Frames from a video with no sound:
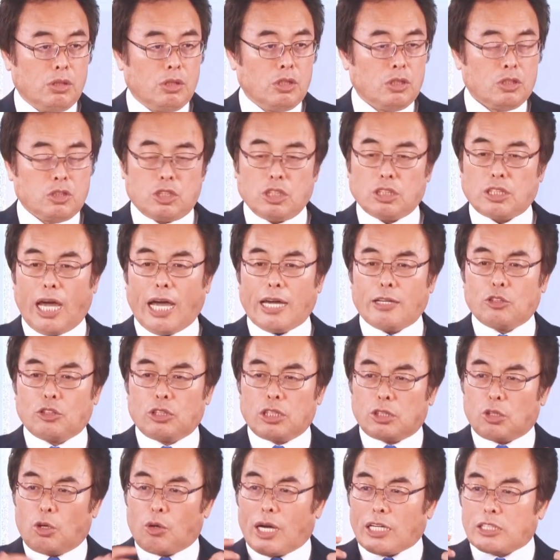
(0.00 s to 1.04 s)
時代の
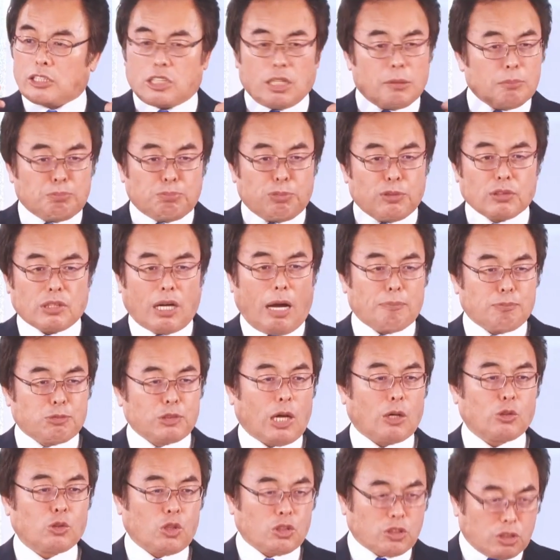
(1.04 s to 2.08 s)
人がちんぷんかんぷな
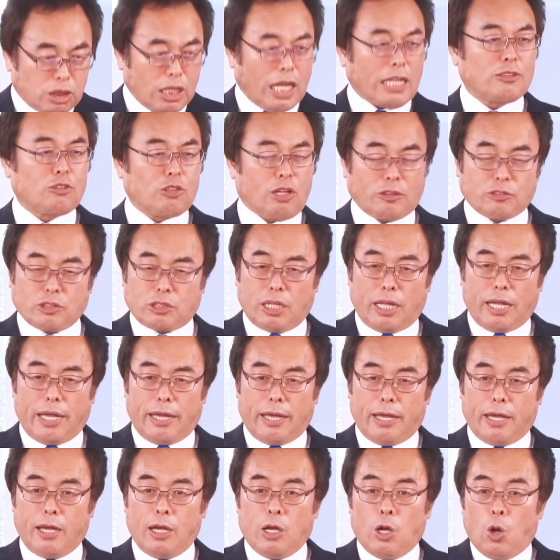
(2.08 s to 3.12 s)
こと伝えてなく
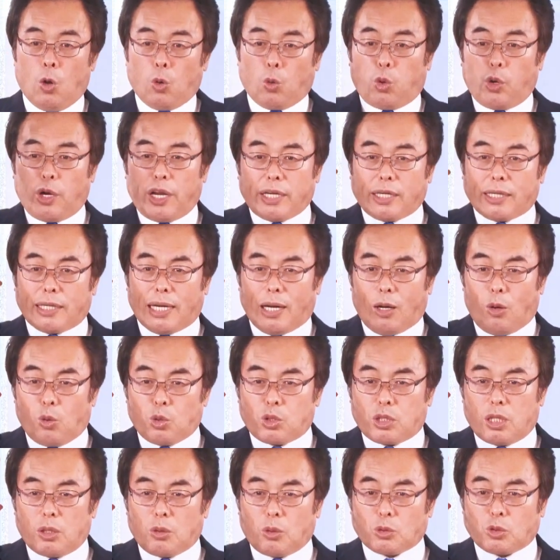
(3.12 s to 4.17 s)
てこれから起
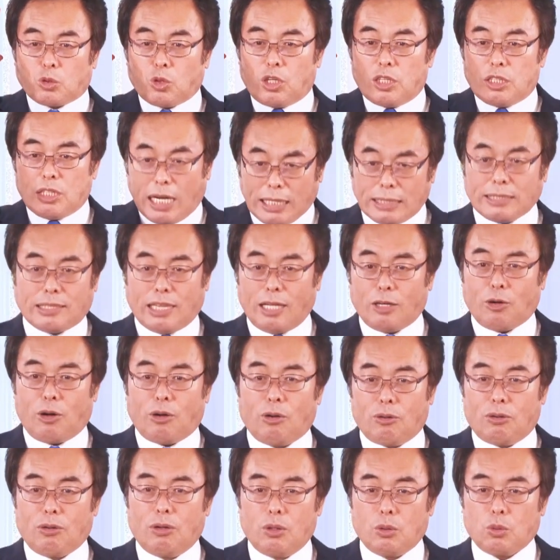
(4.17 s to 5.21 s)
きることになってる
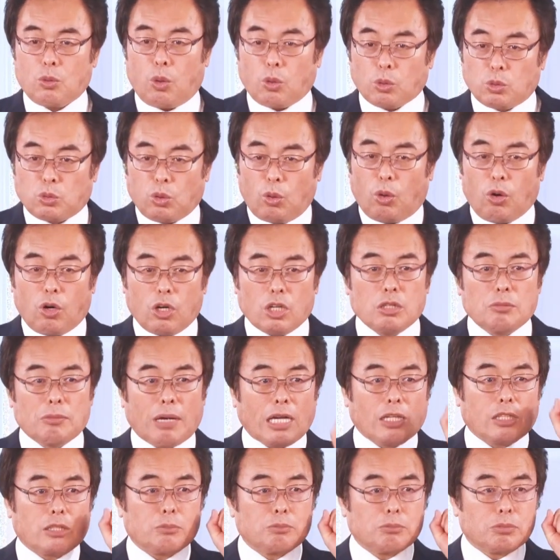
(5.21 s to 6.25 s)
ことを
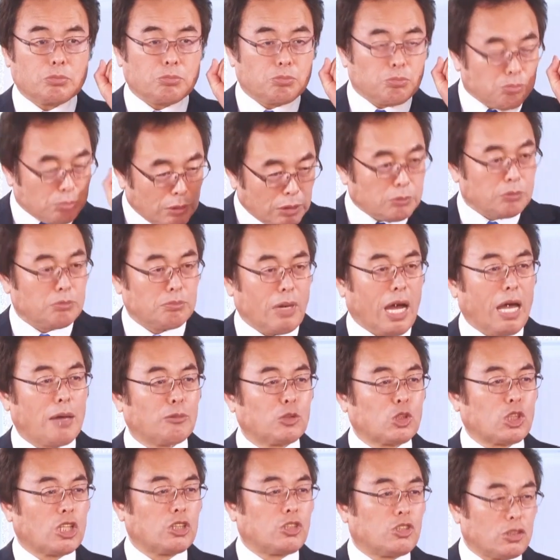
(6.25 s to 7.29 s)
今前もっ
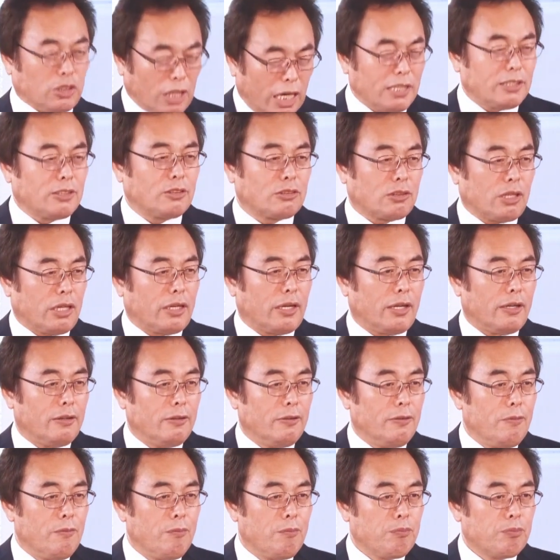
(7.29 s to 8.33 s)
て伝えてるから
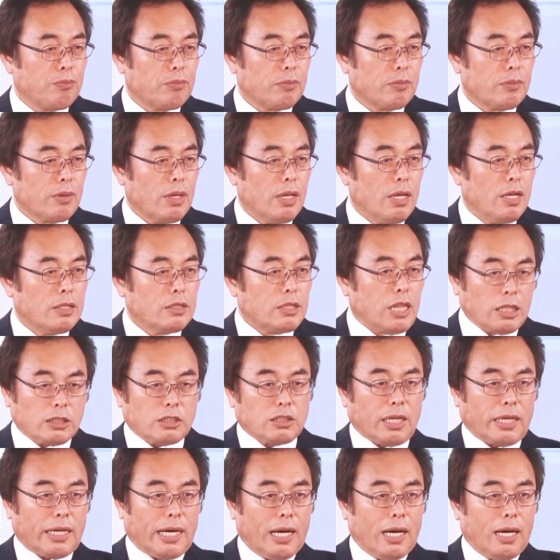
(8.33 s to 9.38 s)
です
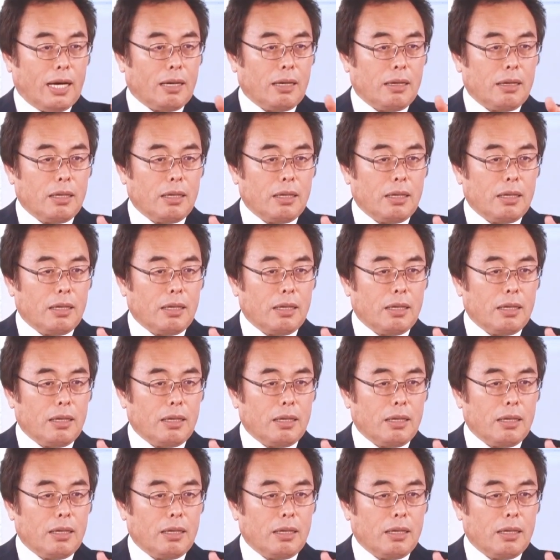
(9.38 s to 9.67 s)
から